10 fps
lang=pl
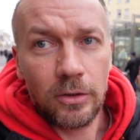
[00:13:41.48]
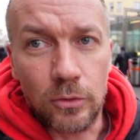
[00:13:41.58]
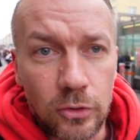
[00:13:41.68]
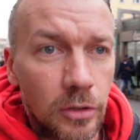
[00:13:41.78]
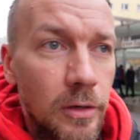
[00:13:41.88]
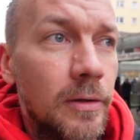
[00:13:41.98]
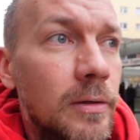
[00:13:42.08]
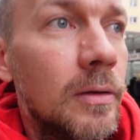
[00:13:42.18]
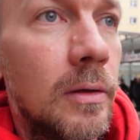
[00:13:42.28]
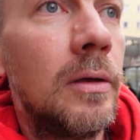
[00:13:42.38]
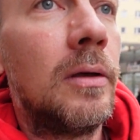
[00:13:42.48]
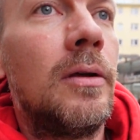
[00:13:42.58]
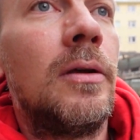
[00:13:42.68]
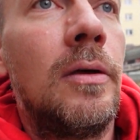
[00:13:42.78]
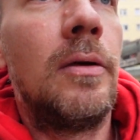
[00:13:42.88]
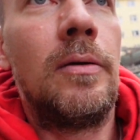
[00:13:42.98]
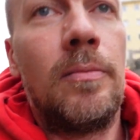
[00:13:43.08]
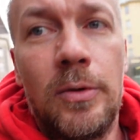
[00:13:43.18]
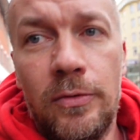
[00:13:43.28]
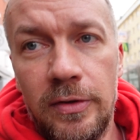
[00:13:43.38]
I już
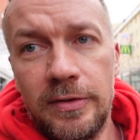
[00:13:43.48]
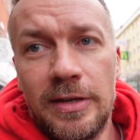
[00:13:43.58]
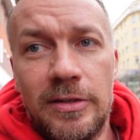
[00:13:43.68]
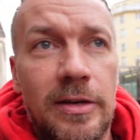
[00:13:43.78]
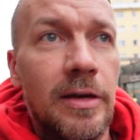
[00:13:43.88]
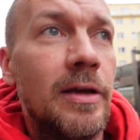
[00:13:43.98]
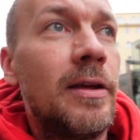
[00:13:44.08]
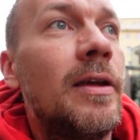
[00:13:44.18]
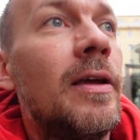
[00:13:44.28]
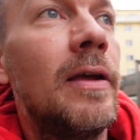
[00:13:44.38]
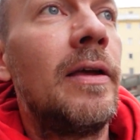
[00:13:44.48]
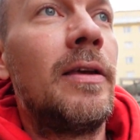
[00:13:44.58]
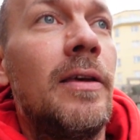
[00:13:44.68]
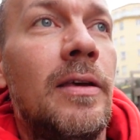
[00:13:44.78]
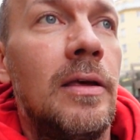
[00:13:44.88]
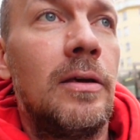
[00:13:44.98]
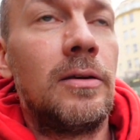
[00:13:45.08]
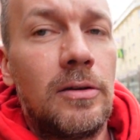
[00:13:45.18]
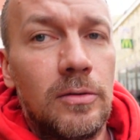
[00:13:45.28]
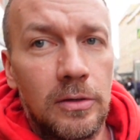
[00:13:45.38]
po fryzjerze.
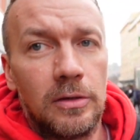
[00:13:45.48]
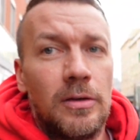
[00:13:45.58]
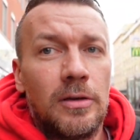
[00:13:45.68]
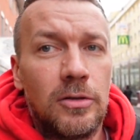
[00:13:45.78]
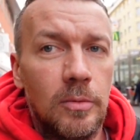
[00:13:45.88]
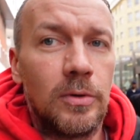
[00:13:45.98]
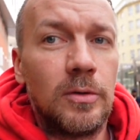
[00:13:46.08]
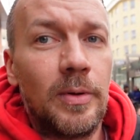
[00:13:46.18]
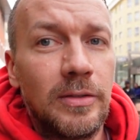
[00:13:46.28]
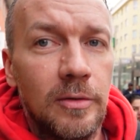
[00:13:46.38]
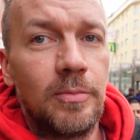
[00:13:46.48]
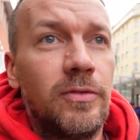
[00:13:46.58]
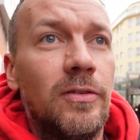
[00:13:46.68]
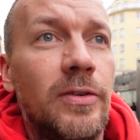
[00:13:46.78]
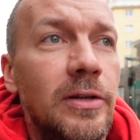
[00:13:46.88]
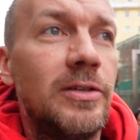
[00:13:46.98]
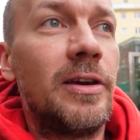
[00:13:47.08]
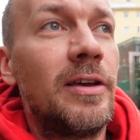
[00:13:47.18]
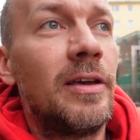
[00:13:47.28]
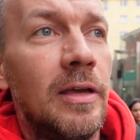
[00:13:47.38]
Krótki, szybki spacer po
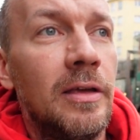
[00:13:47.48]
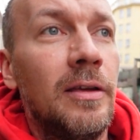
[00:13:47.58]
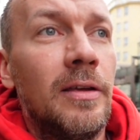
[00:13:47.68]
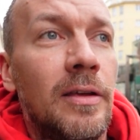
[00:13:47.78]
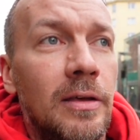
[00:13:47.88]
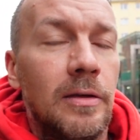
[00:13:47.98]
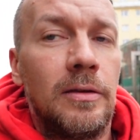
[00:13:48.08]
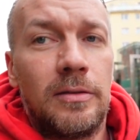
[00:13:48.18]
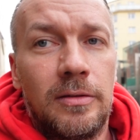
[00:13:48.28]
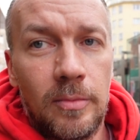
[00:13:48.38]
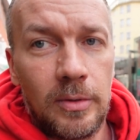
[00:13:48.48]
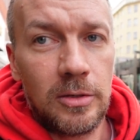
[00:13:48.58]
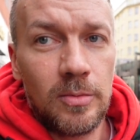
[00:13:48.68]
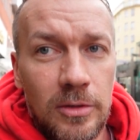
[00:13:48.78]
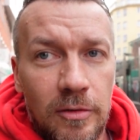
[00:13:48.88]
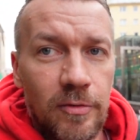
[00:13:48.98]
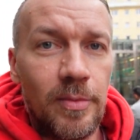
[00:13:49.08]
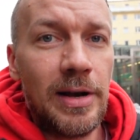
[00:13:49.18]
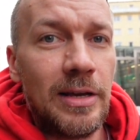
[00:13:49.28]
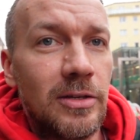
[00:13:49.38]
faworycie. Zobaczymy co w
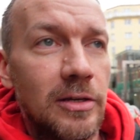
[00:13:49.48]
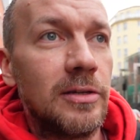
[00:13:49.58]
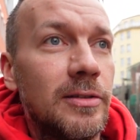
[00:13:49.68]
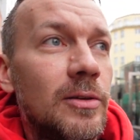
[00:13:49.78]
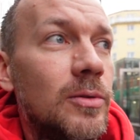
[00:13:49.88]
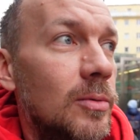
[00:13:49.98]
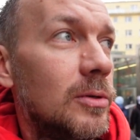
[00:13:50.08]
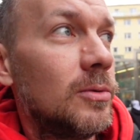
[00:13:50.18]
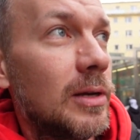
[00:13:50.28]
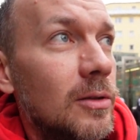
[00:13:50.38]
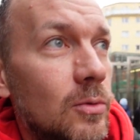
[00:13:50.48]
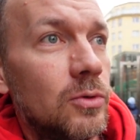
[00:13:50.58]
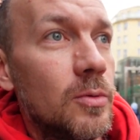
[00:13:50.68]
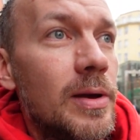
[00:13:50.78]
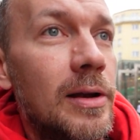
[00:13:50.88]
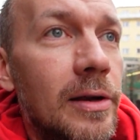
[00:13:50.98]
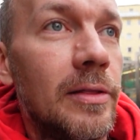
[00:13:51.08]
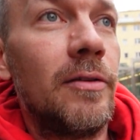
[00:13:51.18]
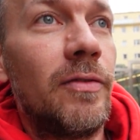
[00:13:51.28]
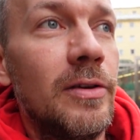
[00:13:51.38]
melerze się znajduje, bo jest tu taki duży meler,
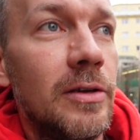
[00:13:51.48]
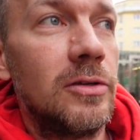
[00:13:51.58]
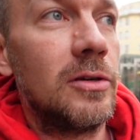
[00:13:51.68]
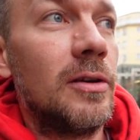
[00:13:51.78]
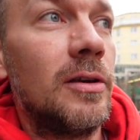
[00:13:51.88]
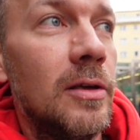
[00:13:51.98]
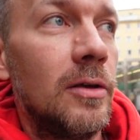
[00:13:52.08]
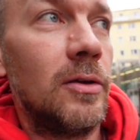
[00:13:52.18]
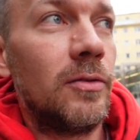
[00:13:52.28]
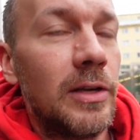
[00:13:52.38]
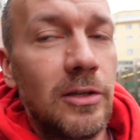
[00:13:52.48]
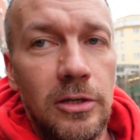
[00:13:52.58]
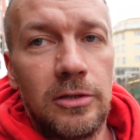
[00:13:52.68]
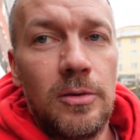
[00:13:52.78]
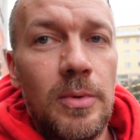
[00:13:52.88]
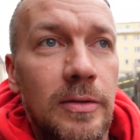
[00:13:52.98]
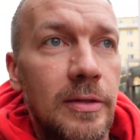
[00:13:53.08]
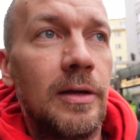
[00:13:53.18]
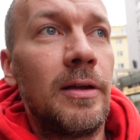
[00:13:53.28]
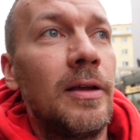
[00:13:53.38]
najfajniejszy w tej części
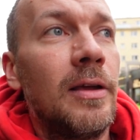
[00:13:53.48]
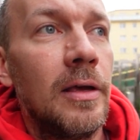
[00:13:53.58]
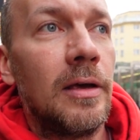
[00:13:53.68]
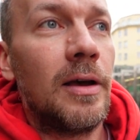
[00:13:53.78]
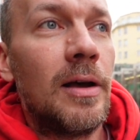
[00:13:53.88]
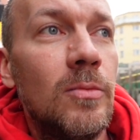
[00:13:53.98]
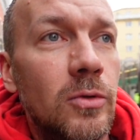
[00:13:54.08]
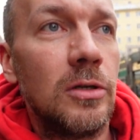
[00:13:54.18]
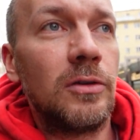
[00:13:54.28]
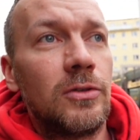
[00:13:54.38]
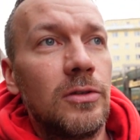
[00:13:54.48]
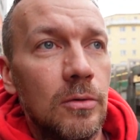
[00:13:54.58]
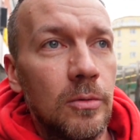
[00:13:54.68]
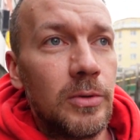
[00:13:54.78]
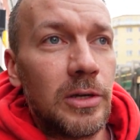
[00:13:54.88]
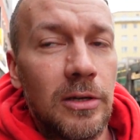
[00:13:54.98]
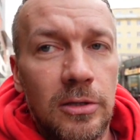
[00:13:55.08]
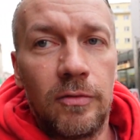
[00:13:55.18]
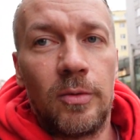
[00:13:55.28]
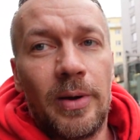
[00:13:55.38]
miasta. A muszę dziewczynę kupić
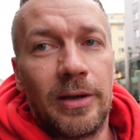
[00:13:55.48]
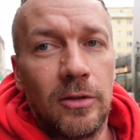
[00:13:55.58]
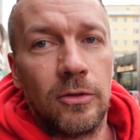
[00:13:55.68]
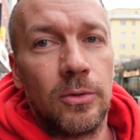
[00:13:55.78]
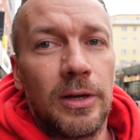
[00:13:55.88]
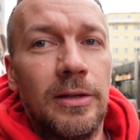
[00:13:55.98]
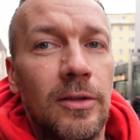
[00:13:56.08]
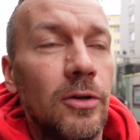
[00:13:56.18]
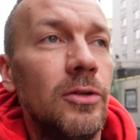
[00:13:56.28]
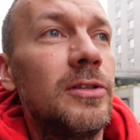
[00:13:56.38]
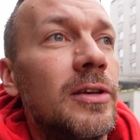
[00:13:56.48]
jakieś nowe bajki do słuchania, to I